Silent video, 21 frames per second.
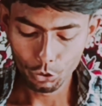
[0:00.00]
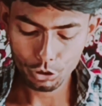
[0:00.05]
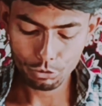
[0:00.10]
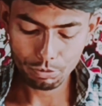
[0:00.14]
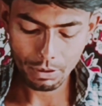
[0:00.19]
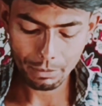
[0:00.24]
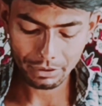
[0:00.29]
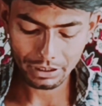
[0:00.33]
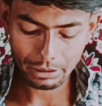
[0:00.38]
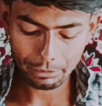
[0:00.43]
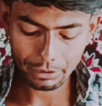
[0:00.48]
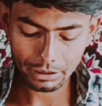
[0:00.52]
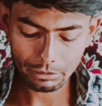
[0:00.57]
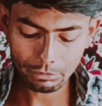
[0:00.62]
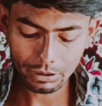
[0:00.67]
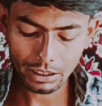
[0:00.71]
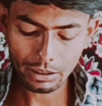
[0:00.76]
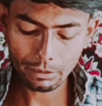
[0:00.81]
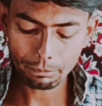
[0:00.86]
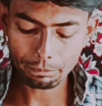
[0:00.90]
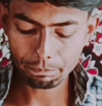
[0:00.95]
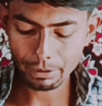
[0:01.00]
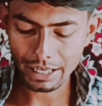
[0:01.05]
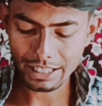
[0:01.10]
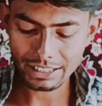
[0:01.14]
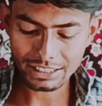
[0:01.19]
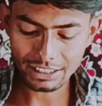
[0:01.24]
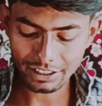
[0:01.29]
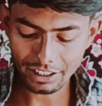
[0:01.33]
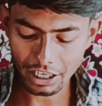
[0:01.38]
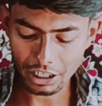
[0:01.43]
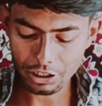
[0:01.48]
उसमें मतलब कि मैं
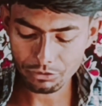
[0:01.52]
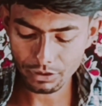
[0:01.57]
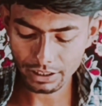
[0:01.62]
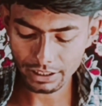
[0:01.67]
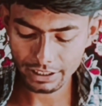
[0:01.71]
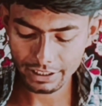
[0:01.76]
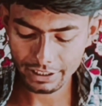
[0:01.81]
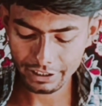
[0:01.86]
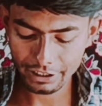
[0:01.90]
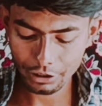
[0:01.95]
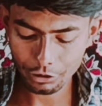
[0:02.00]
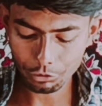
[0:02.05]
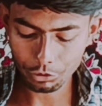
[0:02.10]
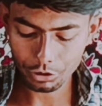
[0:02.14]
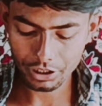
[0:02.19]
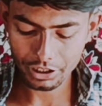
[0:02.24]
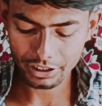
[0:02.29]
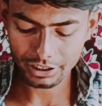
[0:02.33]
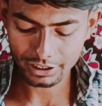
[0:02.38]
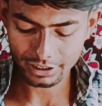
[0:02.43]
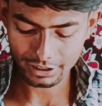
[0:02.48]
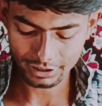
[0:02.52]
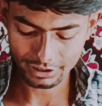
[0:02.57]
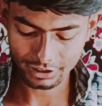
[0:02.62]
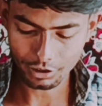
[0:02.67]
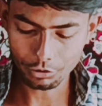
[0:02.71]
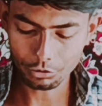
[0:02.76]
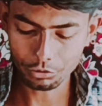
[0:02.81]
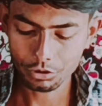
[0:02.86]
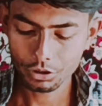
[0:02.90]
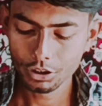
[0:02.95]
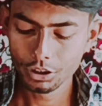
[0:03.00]
पैसा ट्रांसफ़र करने की कोशिश
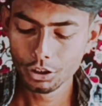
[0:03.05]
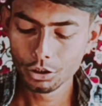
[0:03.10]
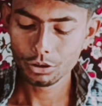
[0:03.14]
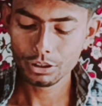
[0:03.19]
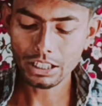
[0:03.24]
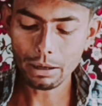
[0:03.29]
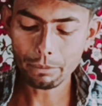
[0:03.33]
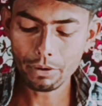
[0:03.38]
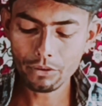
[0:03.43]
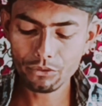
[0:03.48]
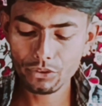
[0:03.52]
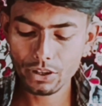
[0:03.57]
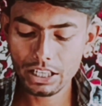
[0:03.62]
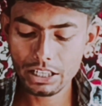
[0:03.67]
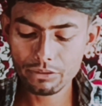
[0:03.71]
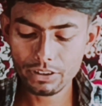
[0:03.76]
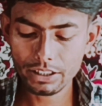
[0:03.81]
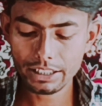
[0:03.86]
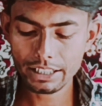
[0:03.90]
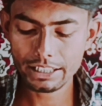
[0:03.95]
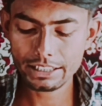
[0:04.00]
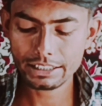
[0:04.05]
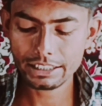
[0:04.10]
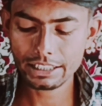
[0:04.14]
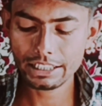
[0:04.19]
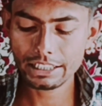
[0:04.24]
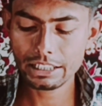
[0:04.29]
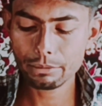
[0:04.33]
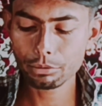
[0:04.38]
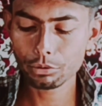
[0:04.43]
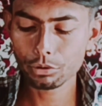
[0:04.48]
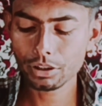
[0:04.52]
करता हूँ तो यहाँ पे वेरीफाई करने
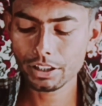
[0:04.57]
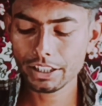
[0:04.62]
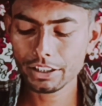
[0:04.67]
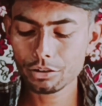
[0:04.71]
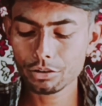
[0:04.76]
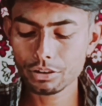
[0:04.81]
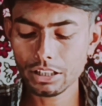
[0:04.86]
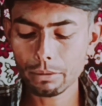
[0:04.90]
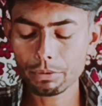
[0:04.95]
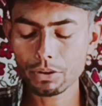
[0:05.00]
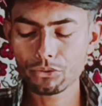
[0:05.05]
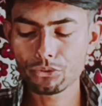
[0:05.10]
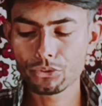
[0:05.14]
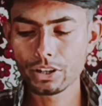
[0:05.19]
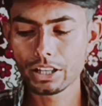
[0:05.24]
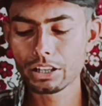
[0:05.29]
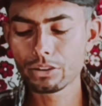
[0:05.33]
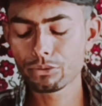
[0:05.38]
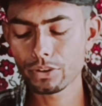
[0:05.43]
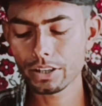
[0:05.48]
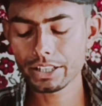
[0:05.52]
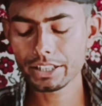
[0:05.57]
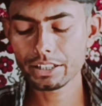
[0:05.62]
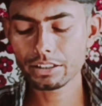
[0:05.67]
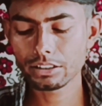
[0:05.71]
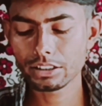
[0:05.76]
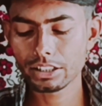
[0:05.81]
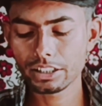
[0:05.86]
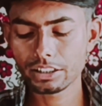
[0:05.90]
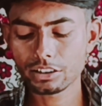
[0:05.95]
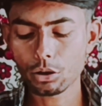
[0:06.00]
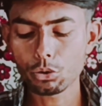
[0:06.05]
के लिए बोल रहा है तो यहाँ पे वेरीफाई
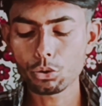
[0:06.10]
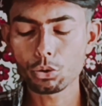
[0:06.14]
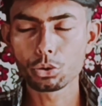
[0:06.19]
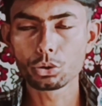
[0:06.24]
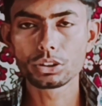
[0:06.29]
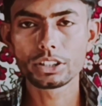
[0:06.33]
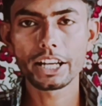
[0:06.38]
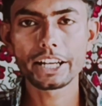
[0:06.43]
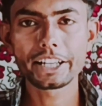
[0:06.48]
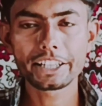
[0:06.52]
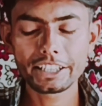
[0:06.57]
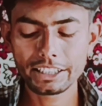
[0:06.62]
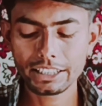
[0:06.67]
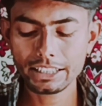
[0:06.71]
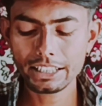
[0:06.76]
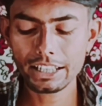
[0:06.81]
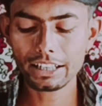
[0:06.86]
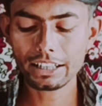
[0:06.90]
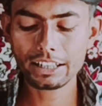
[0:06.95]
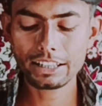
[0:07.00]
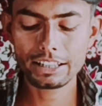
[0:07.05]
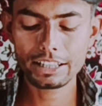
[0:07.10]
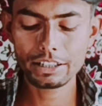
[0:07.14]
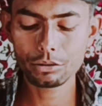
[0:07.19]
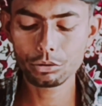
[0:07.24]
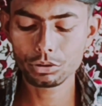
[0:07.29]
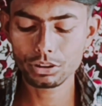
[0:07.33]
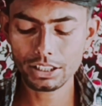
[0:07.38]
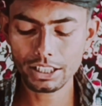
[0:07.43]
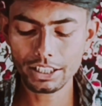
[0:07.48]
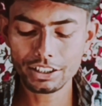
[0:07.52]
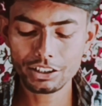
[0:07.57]
देखता हूँ होता है कि नहीं अगर नहीं
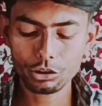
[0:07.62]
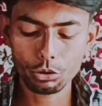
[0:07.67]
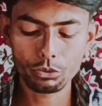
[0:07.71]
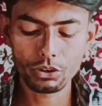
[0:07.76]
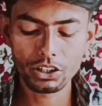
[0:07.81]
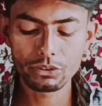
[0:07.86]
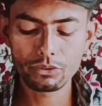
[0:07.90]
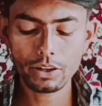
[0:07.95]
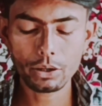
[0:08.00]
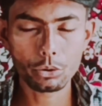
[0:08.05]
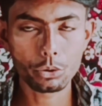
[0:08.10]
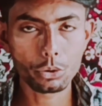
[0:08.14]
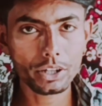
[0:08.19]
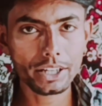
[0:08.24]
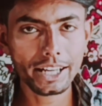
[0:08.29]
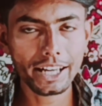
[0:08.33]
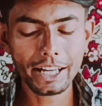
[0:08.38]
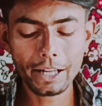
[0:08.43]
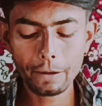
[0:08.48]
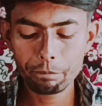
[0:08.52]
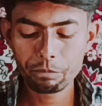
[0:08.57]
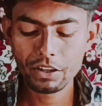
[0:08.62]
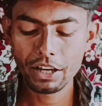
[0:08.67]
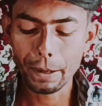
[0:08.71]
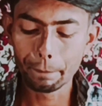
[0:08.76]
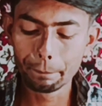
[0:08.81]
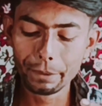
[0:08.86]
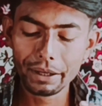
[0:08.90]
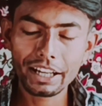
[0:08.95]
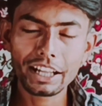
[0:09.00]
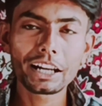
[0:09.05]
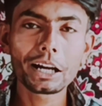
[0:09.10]
होता है चलो वेरीफाई हो गया
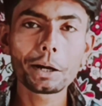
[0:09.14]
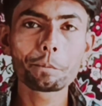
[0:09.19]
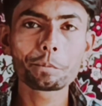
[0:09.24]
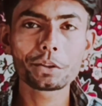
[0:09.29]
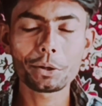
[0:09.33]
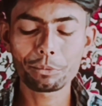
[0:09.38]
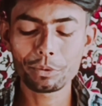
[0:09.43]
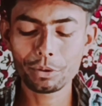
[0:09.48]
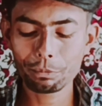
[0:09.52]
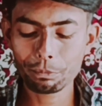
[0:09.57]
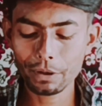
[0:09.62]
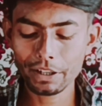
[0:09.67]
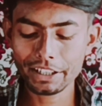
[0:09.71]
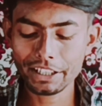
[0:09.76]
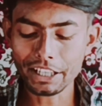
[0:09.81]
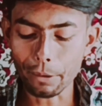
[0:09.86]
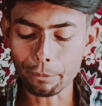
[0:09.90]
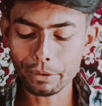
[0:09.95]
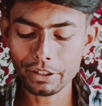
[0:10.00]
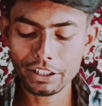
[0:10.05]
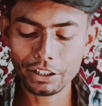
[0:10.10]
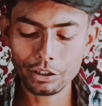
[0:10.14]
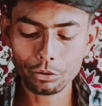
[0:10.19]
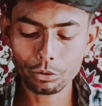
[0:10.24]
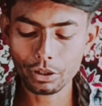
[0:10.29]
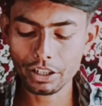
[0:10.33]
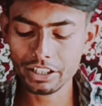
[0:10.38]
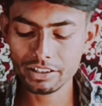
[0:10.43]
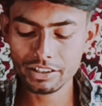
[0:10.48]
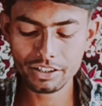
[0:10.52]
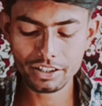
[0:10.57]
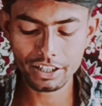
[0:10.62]
है मेरा नाम तपन तपनपल यहाँ पे देखो
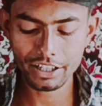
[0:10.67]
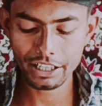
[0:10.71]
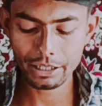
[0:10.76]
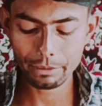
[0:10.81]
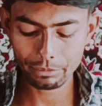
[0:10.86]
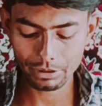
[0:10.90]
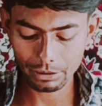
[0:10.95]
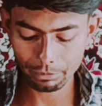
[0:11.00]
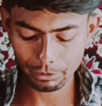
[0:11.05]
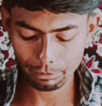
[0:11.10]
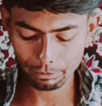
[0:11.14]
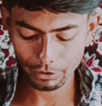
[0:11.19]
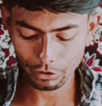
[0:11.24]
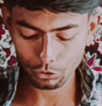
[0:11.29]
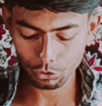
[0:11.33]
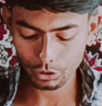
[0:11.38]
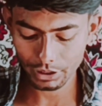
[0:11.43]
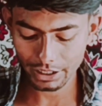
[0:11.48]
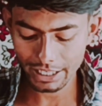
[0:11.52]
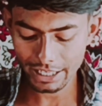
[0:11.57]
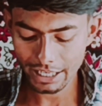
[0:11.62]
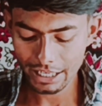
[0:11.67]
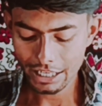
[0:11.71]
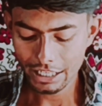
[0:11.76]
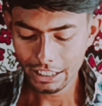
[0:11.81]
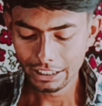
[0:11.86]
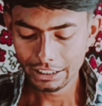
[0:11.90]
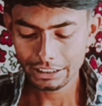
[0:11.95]
रजिस्टर्ड नेम तपन तपनपल हो गया है